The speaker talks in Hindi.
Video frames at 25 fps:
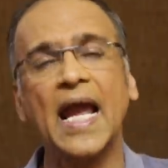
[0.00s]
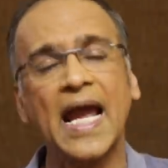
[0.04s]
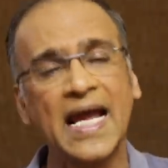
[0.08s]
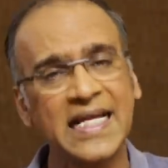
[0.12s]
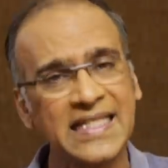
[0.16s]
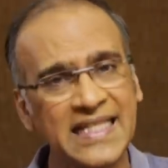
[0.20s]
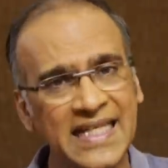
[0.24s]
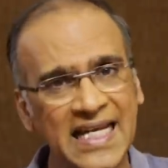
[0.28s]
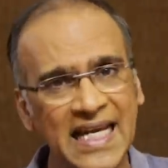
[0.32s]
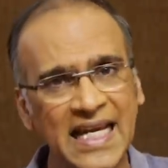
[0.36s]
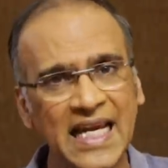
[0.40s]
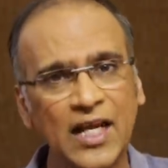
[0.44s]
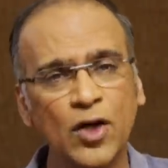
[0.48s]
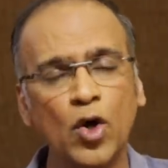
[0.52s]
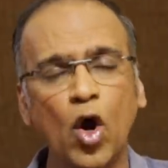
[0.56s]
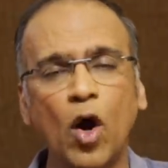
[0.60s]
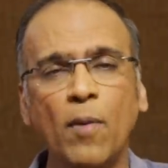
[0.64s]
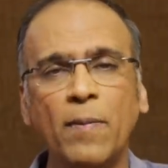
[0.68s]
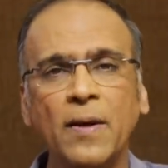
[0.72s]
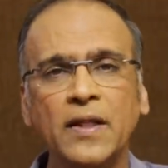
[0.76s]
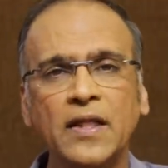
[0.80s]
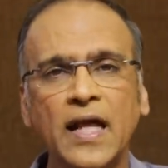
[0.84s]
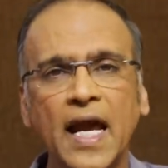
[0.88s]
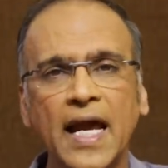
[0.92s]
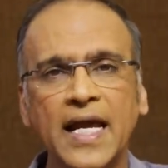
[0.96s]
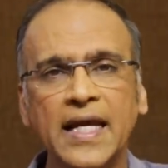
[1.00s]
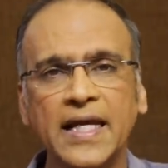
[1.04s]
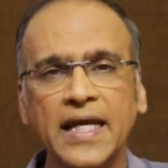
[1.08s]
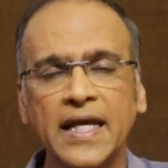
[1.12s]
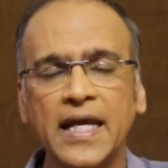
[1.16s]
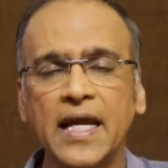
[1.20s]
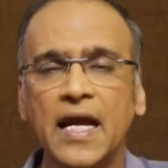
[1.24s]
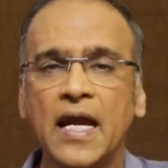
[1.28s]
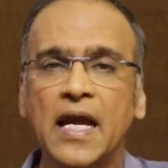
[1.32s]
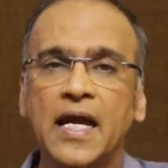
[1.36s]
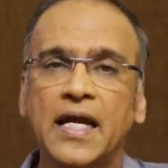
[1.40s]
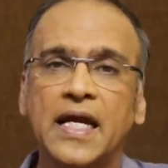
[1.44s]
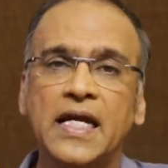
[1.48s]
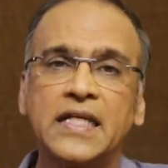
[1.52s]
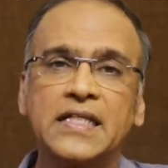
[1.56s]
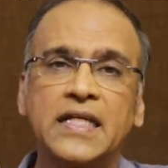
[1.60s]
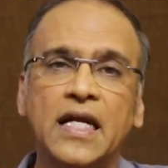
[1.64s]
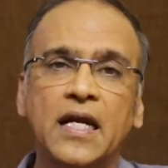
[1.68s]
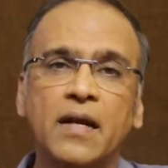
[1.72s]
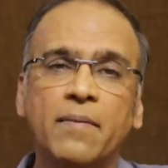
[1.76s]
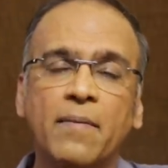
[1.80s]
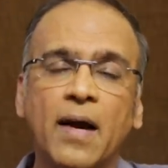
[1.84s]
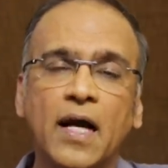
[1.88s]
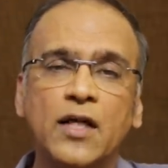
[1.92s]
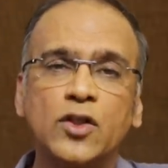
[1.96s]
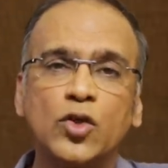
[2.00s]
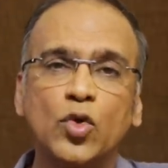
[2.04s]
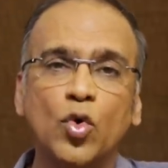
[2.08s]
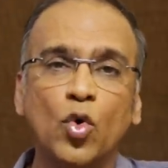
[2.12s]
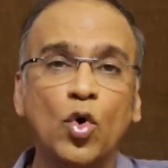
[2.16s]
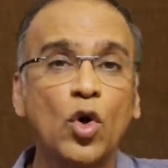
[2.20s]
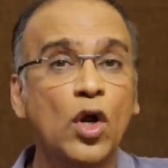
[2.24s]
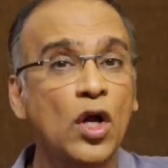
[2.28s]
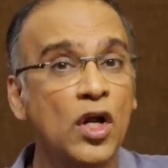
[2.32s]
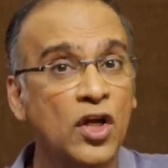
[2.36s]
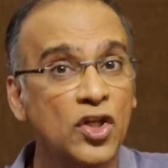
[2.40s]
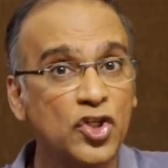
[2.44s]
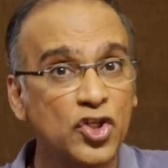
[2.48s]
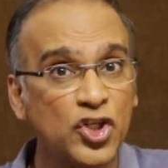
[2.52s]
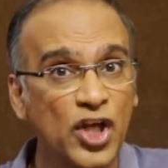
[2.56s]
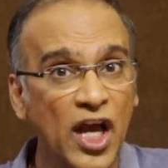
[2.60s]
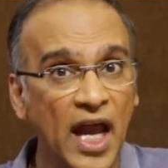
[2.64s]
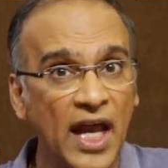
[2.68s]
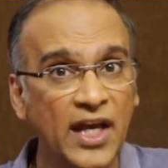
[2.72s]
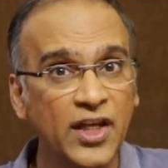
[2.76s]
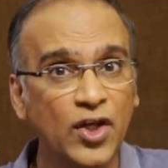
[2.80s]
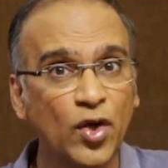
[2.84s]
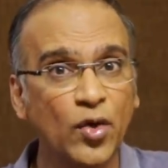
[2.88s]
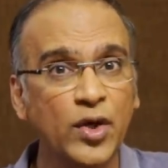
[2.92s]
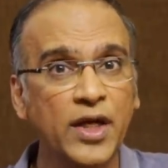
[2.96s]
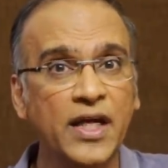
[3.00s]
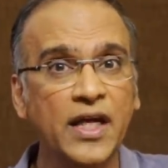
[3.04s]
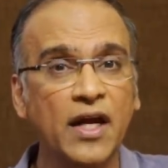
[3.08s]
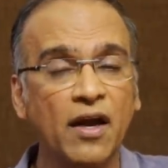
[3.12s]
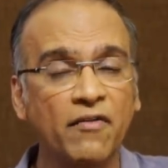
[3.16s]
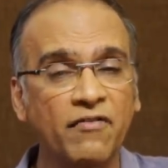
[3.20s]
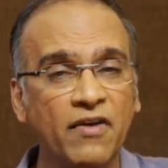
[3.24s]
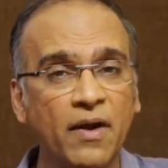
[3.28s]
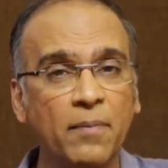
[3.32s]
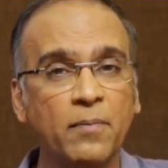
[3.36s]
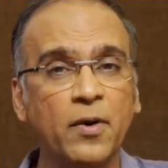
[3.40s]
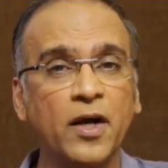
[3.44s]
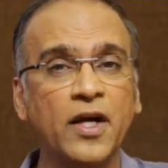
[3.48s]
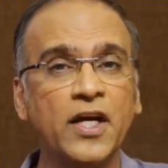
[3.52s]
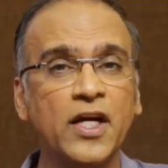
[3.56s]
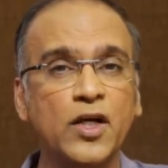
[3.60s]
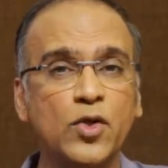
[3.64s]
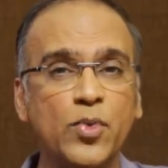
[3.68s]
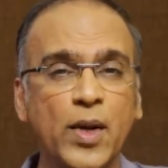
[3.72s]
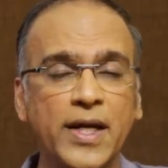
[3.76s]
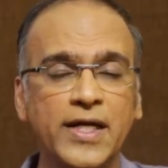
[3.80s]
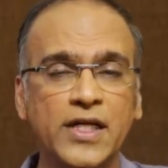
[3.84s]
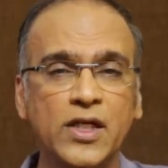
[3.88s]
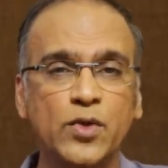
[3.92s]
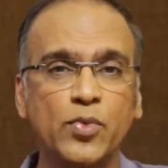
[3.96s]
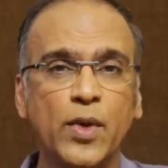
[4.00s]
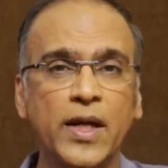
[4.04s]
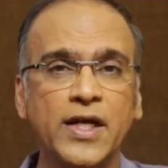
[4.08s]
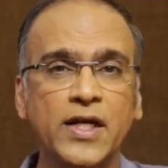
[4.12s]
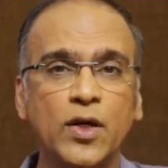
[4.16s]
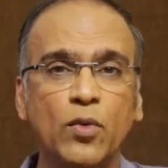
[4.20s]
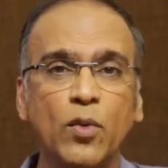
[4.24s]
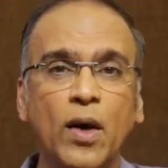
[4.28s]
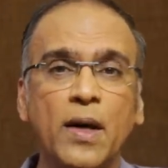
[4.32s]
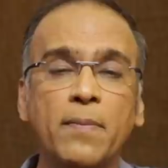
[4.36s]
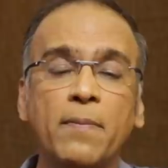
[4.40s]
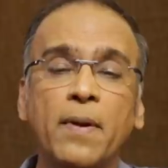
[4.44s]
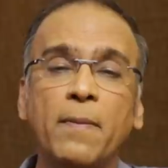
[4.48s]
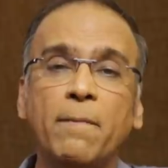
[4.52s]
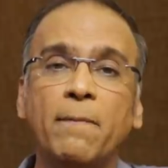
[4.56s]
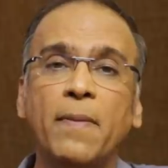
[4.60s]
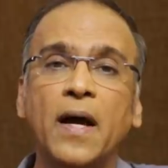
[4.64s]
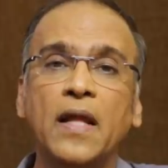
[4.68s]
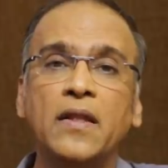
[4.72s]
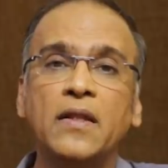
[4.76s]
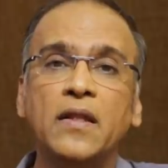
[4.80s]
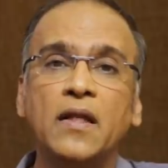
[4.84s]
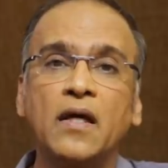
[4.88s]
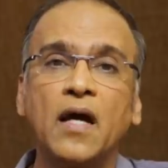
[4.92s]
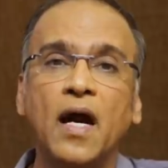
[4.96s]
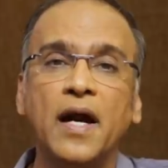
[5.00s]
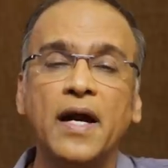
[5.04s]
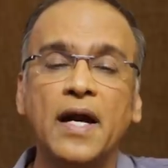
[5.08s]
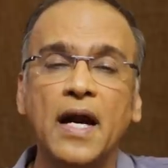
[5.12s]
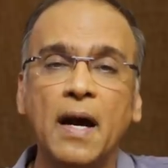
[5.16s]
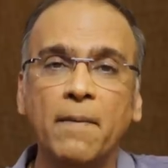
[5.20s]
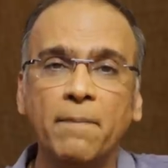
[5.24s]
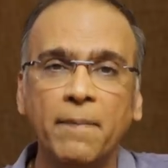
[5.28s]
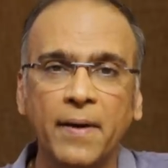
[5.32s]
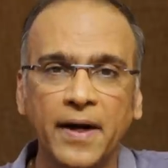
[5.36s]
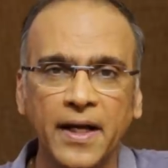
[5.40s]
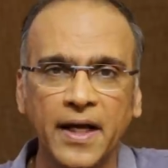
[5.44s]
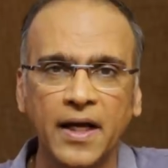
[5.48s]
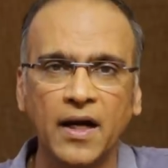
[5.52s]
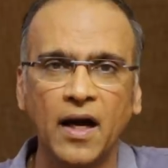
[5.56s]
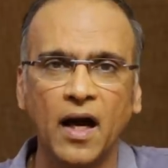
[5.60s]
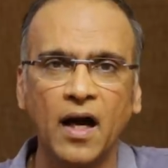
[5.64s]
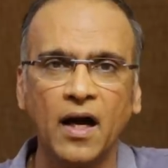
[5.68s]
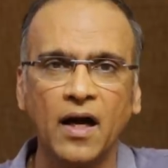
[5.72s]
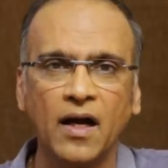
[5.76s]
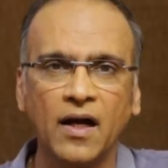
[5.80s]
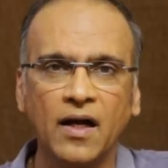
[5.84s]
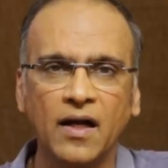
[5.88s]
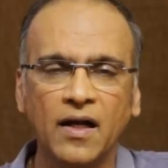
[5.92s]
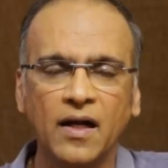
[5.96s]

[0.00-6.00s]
ऐसी ही नौबत आएगी कि सिनेमाज को जनवरी या फेबररी 2021 में बंद करना पड़ेगा